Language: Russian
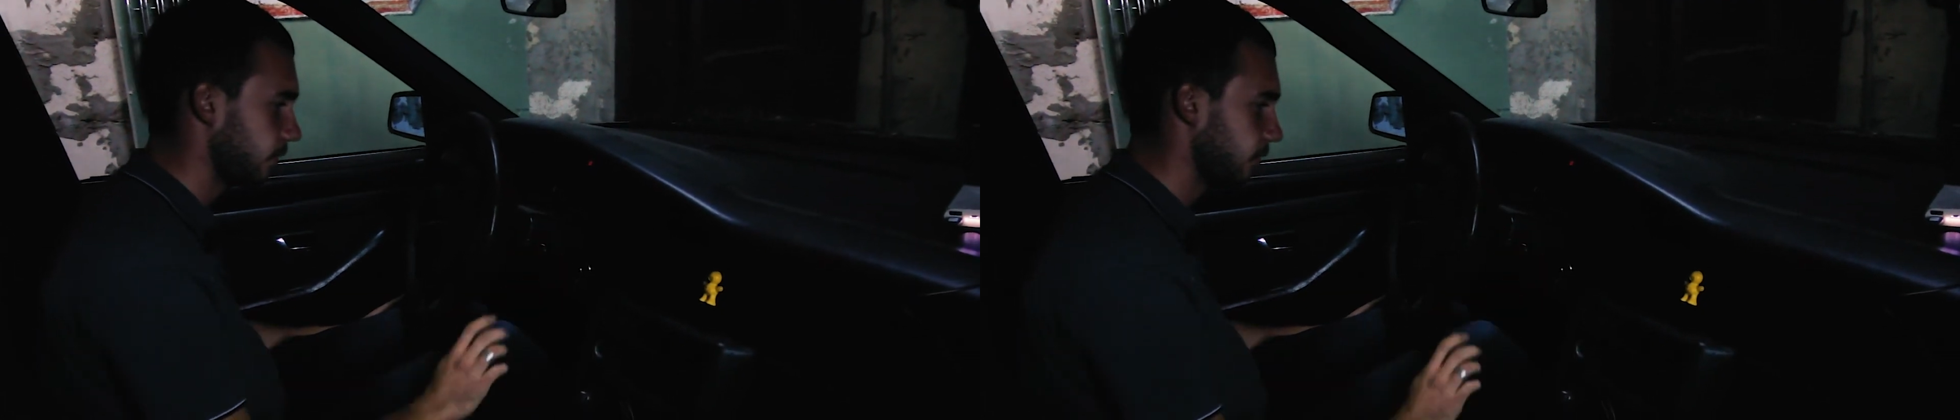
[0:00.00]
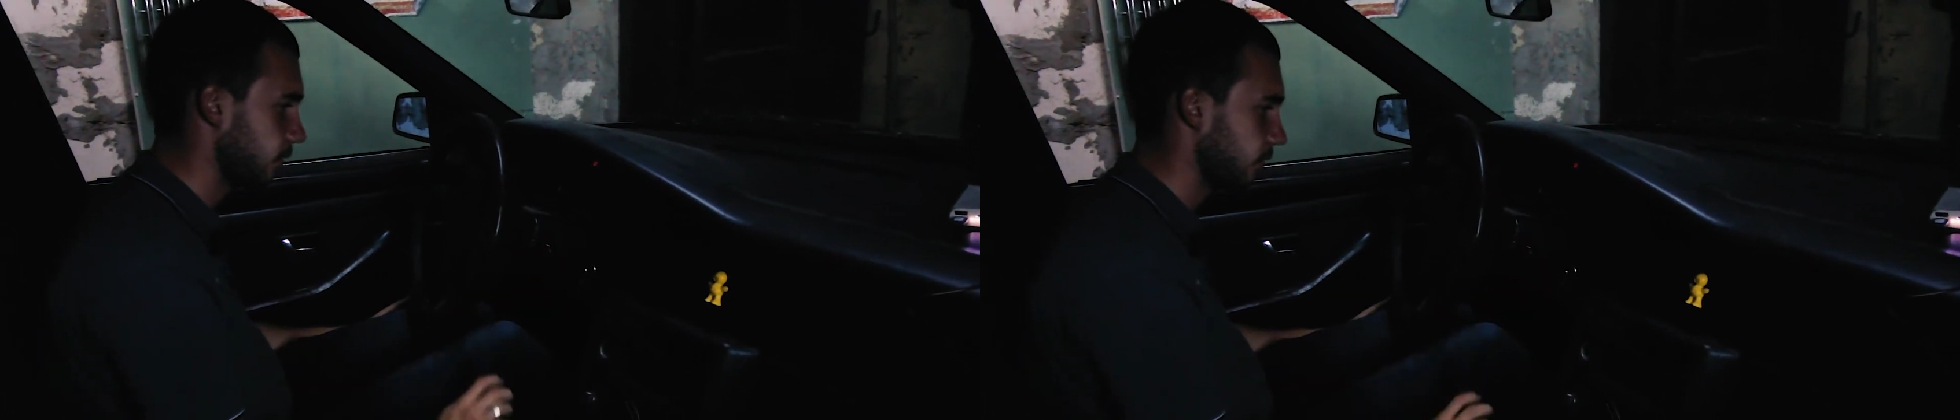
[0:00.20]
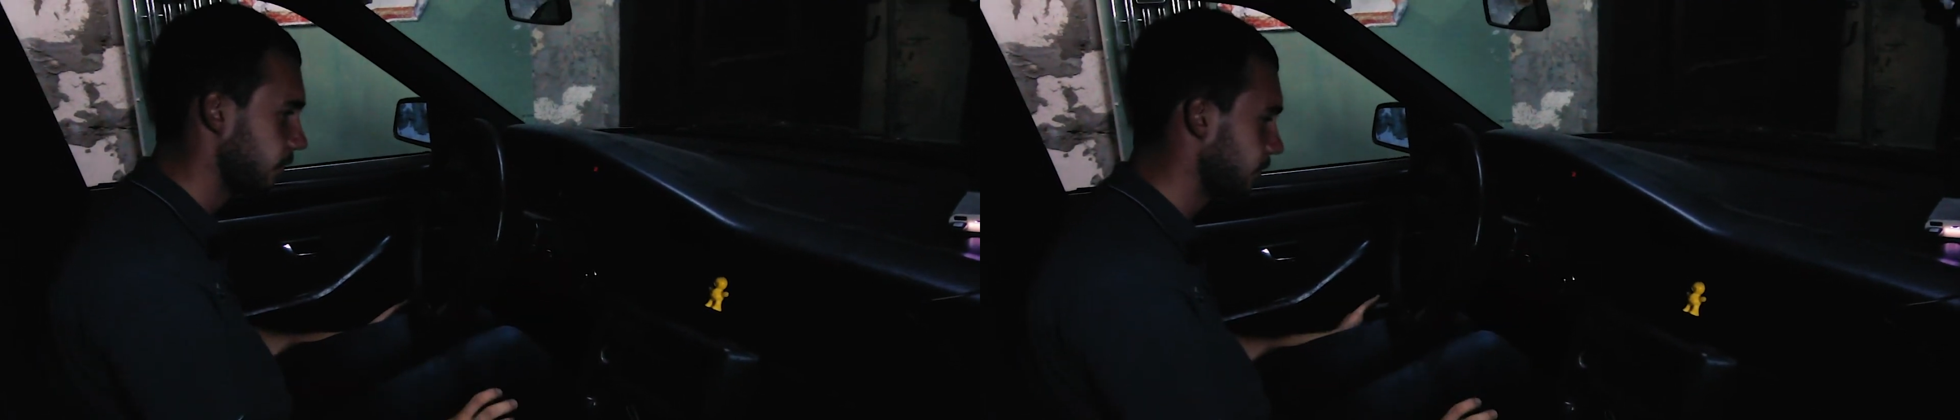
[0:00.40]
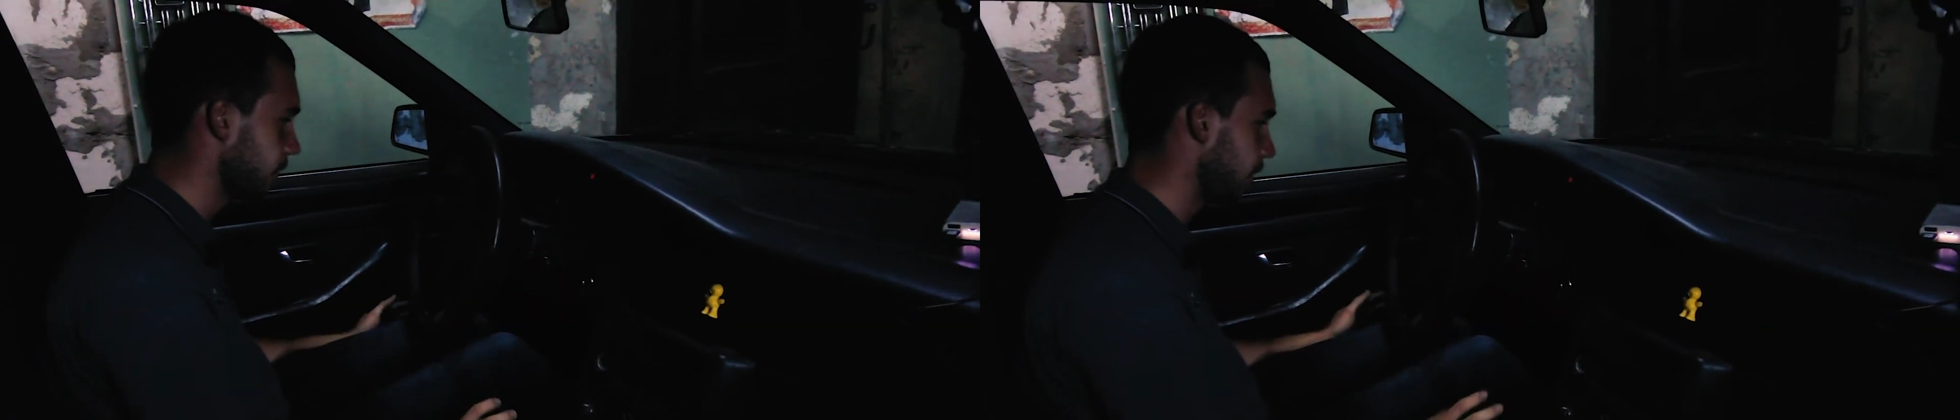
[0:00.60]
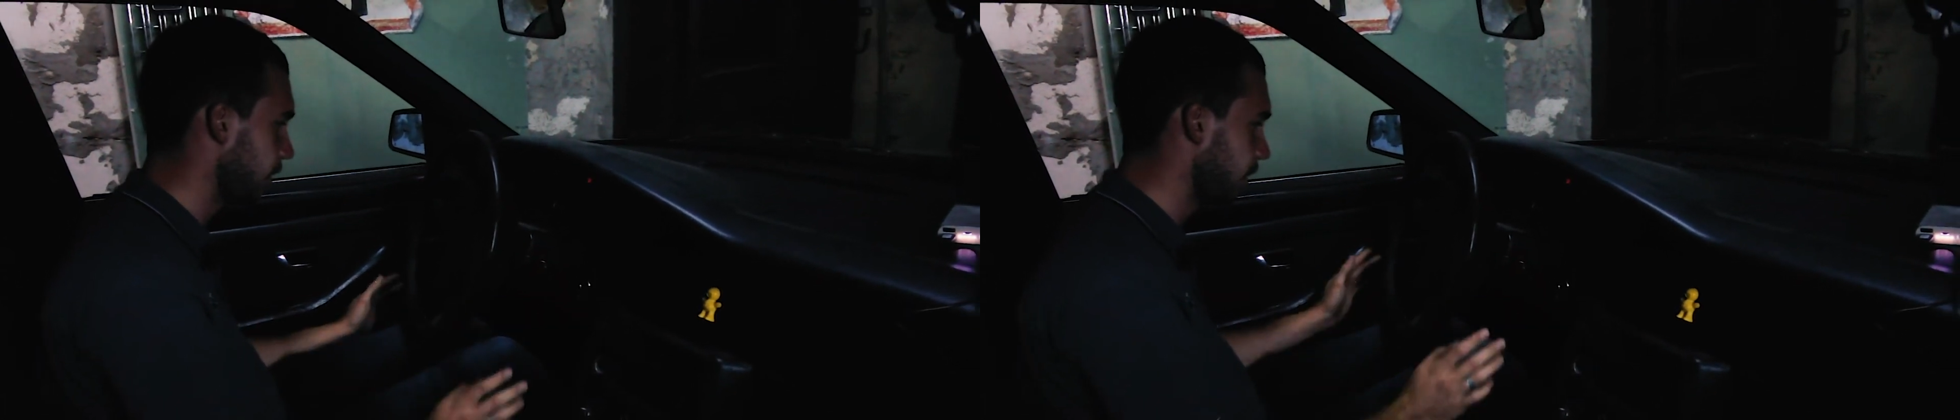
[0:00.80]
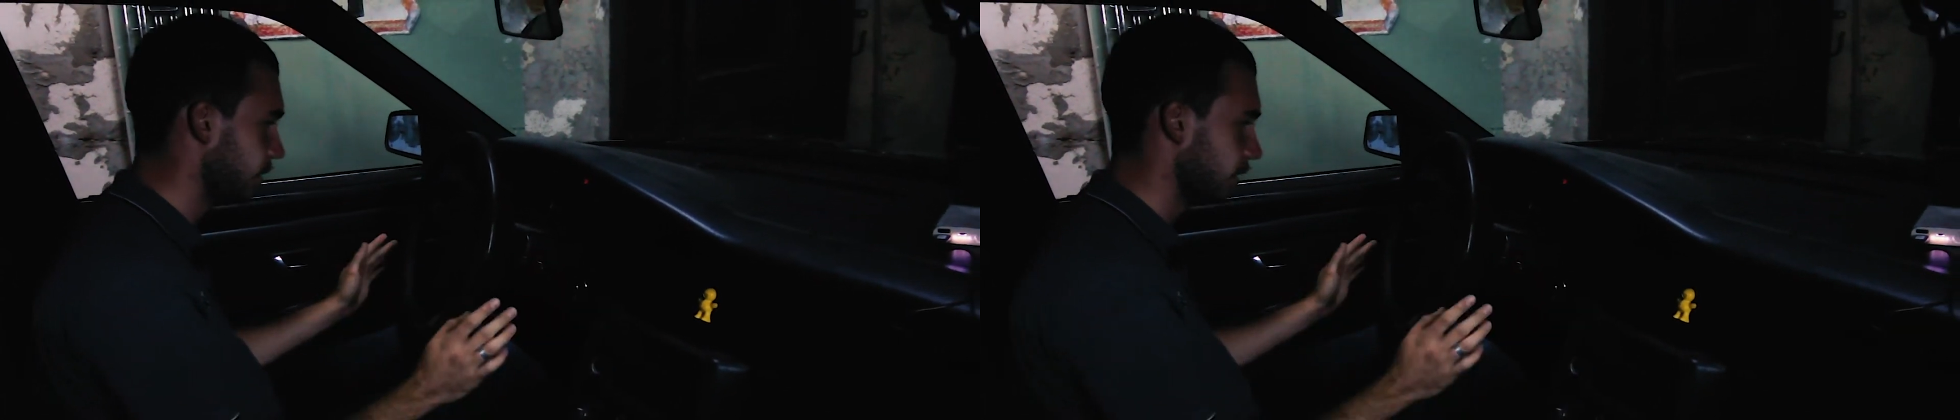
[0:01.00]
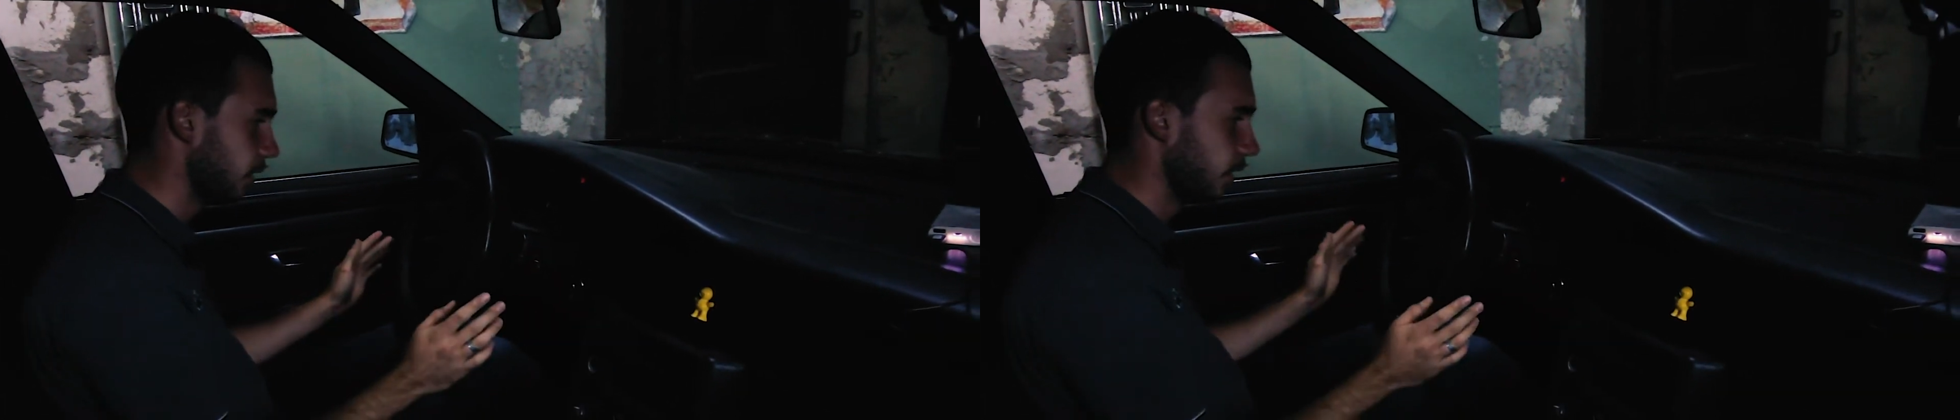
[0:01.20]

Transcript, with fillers: все. Отлично.